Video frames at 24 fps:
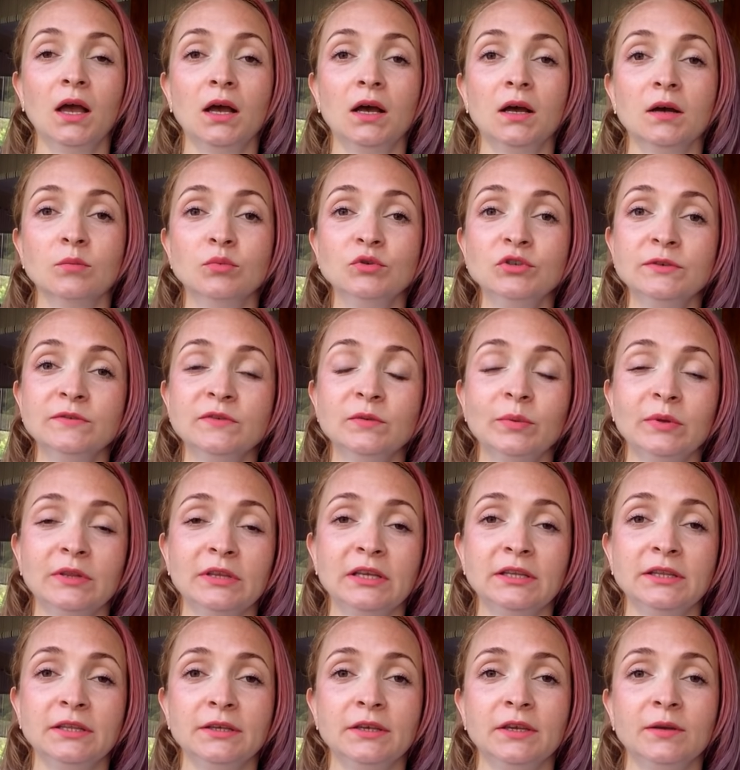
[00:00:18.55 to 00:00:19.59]
А, будем
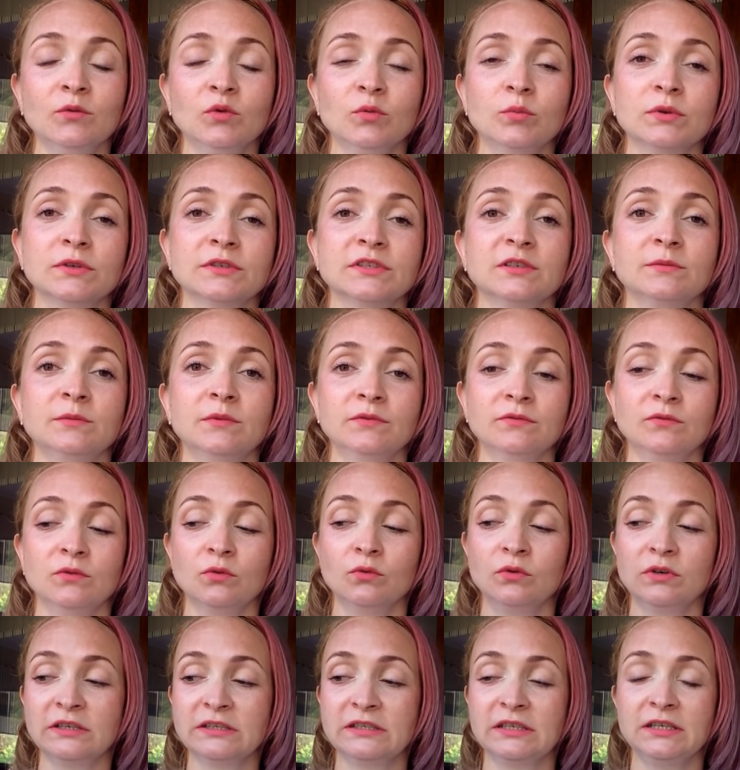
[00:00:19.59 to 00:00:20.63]
выполнять таким образом его.
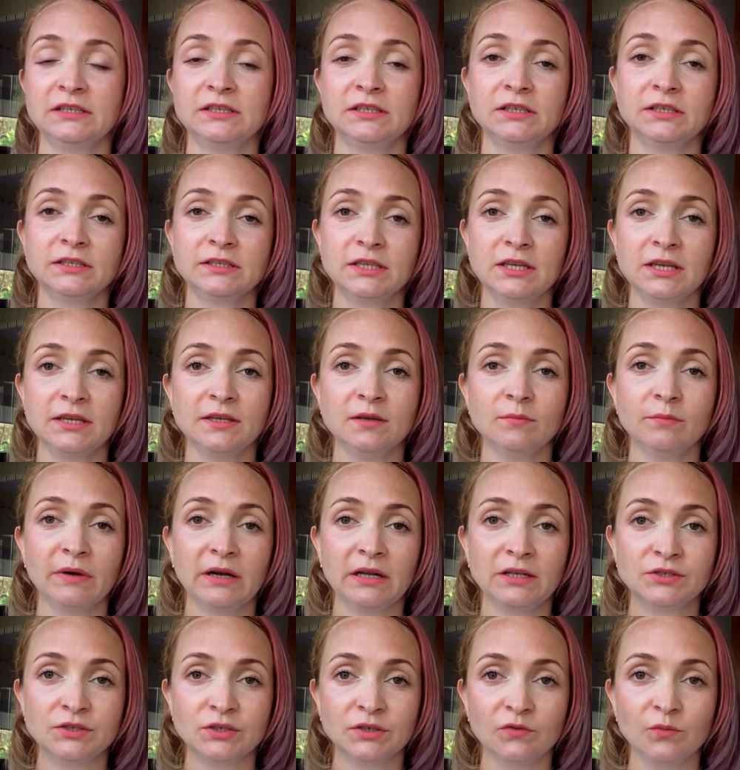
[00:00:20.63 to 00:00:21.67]
Указательный средний
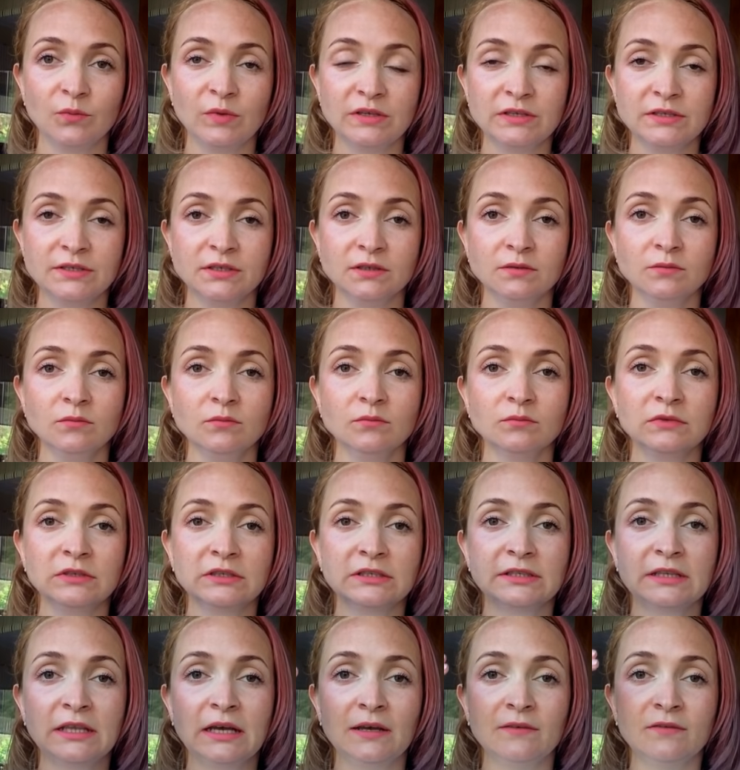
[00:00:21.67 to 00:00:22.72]
пальчик вместе. Мы
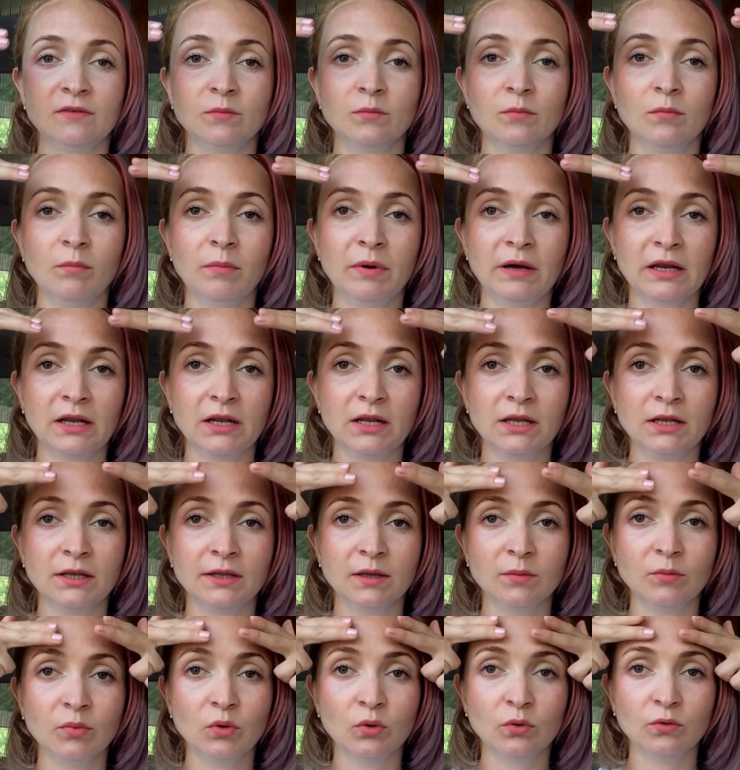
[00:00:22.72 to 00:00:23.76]
ставим
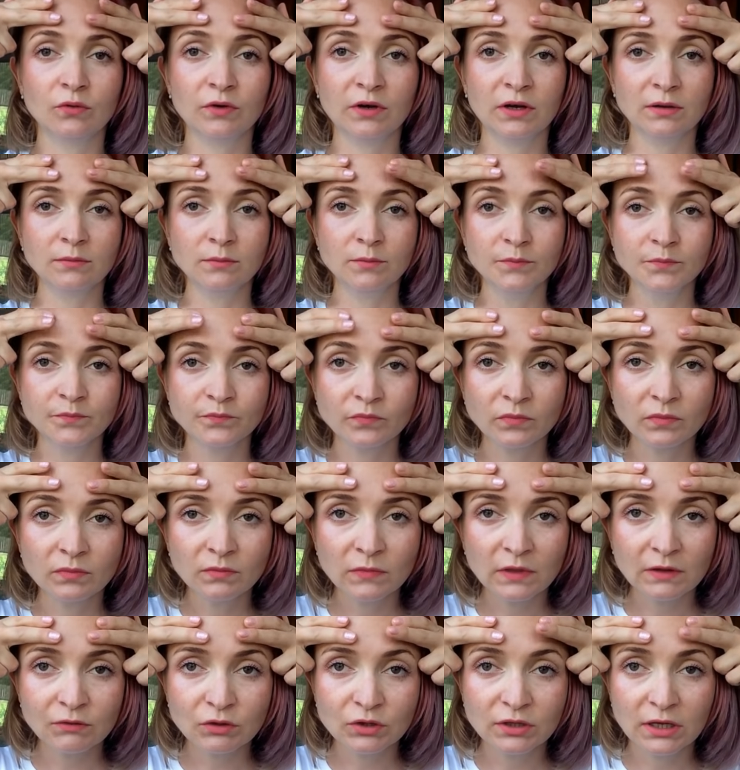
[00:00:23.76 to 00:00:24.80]
параллельно бровкам.
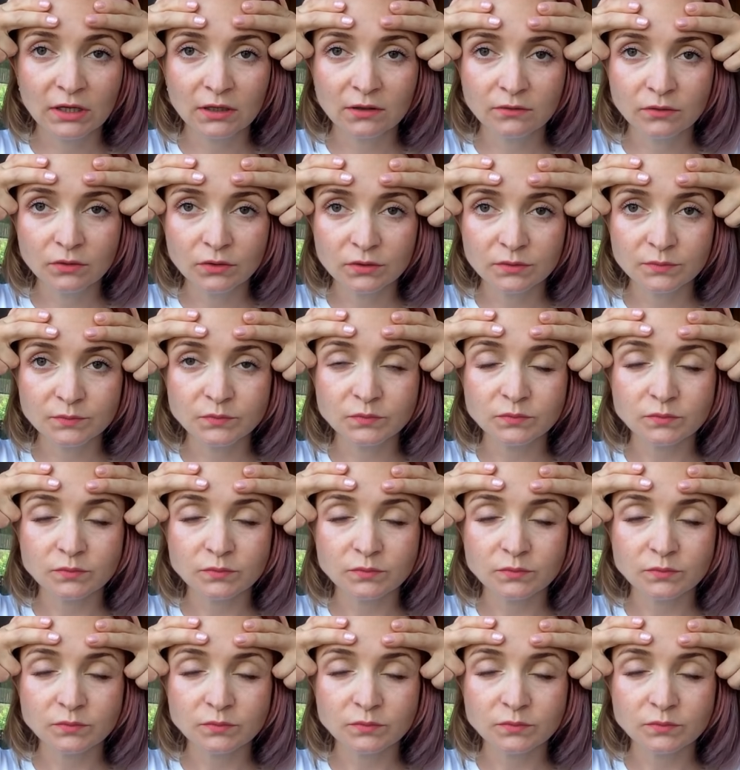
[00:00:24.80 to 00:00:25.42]
Вот так вот.